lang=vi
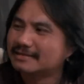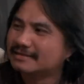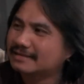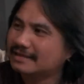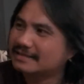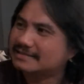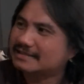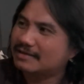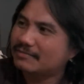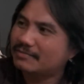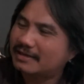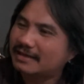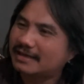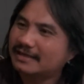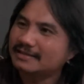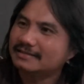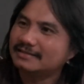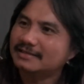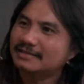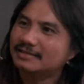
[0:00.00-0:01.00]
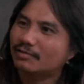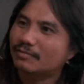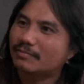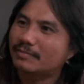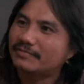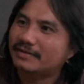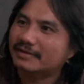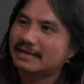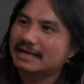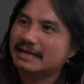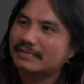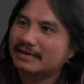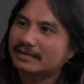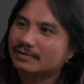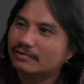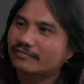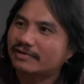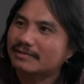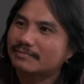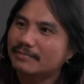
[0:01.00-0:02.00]
Tại sao mình lấy thí dụ bên Việt Nam ăn
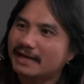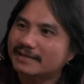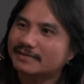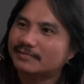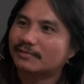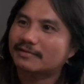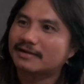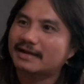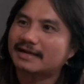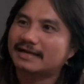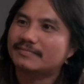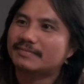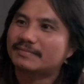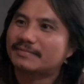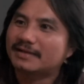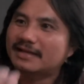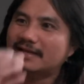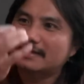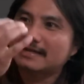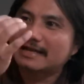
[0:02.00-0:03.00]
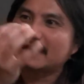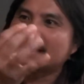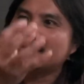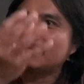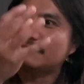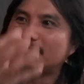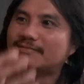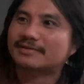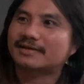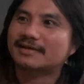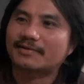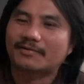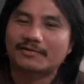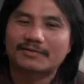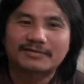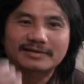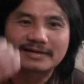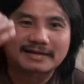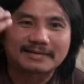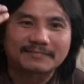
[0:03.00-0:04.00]
tô phở ba mươi đô la để mình lên án một chế
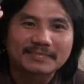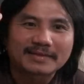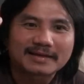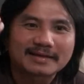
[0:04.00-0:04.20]
độ là